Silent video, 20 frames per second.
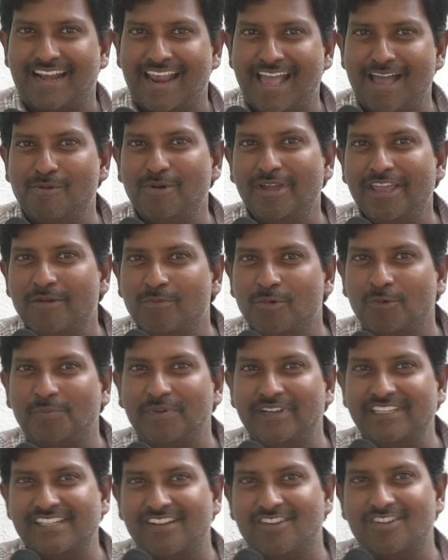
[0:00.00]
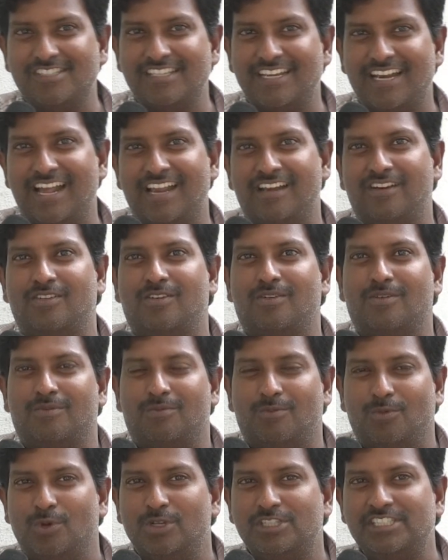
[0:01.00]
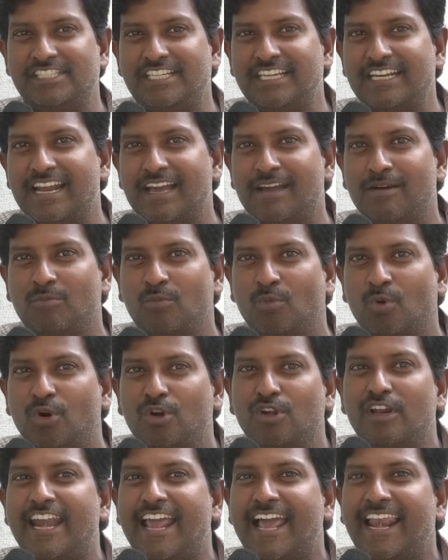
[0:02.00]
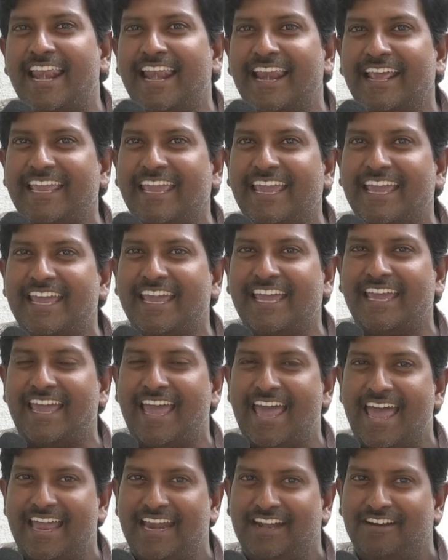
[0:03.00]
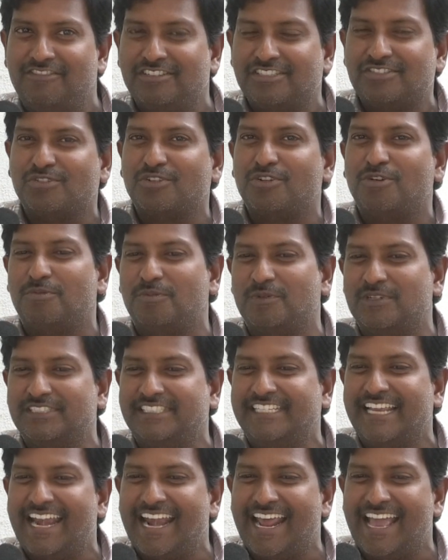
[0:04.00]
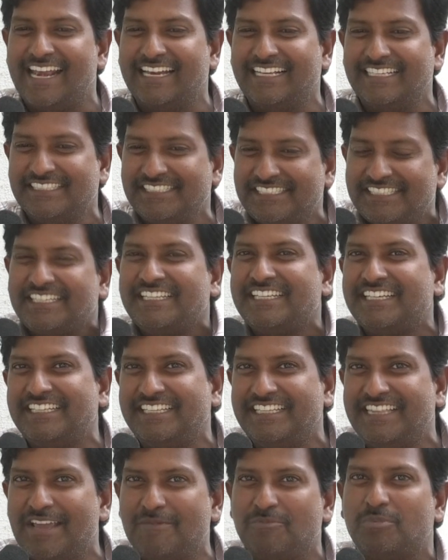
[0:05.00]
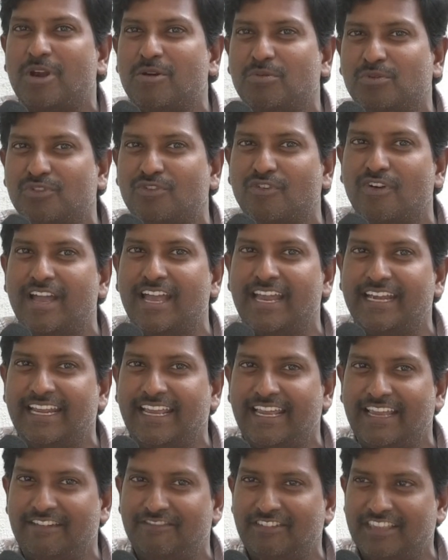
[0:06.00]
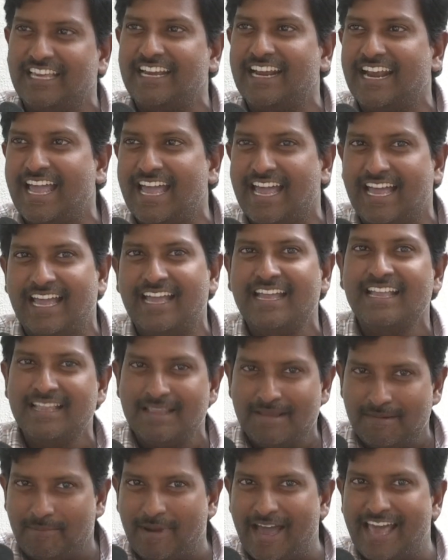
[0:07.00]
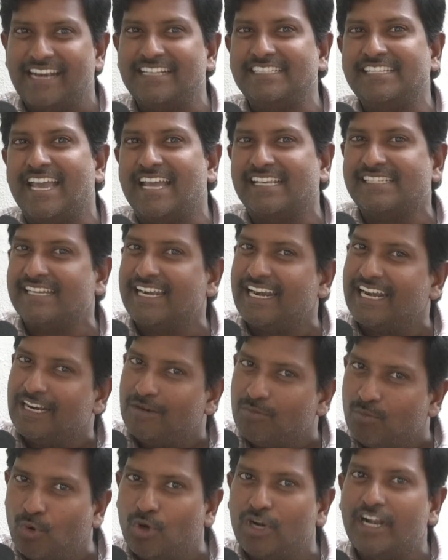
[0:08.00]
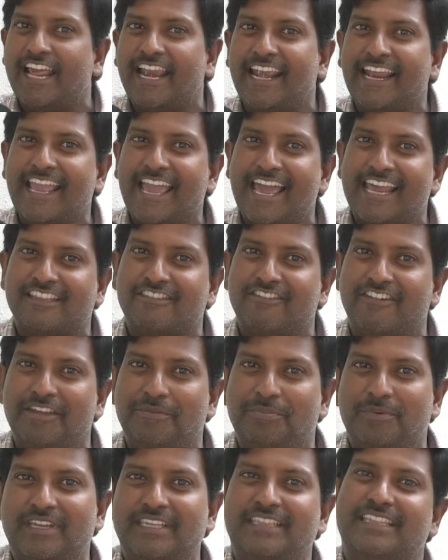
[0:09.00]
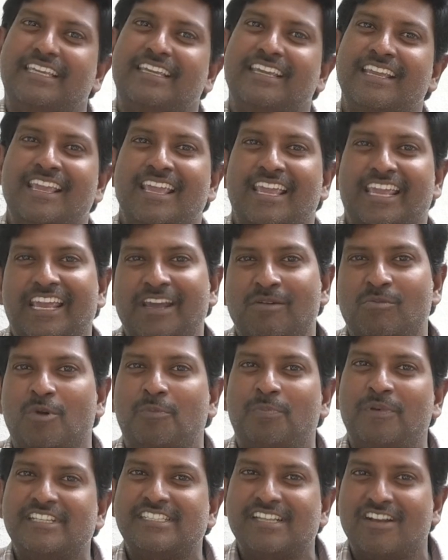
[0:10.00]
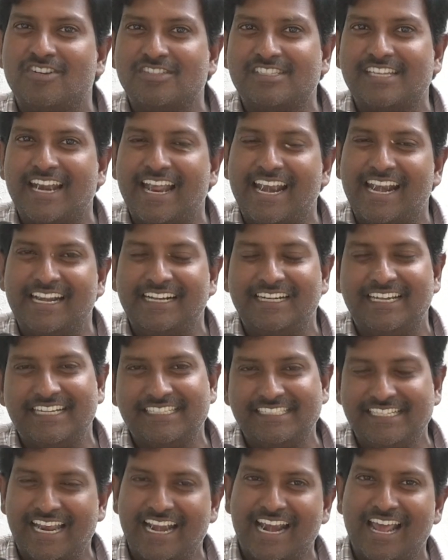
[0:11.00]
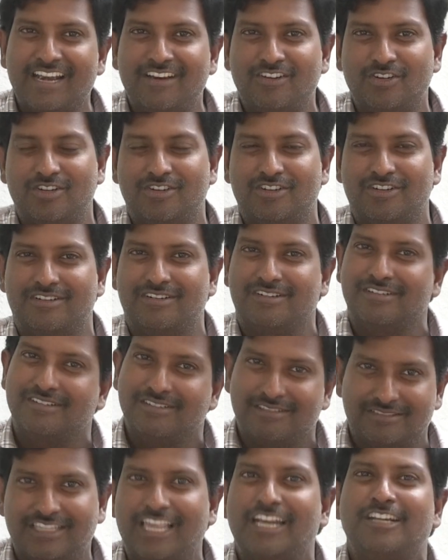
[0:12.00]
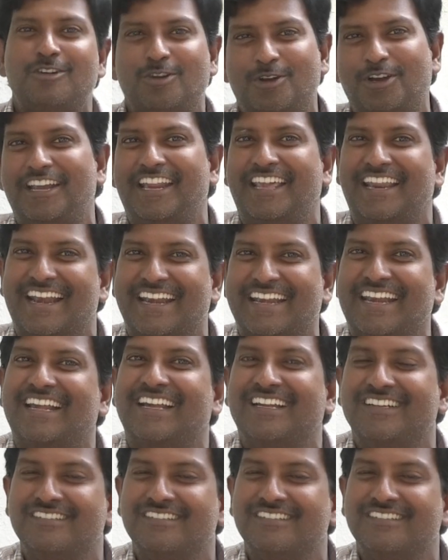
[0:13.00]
రాబోయే ముప్పై సంవత్సరాలు వచ్చిన మూడు నెలలకే ఆయన విశ్వరూపం జనాలకి ఇచ్చి ఇదేం ప్రభుత్వం అనే విధంగా పాలన చేస్తున్నాడని మూడు నెలలకే అర్థమైపోయింది ఇంకా ముప్పై సంవత్సరాలు అంటే జనాలు తట్టుకోలేరన్న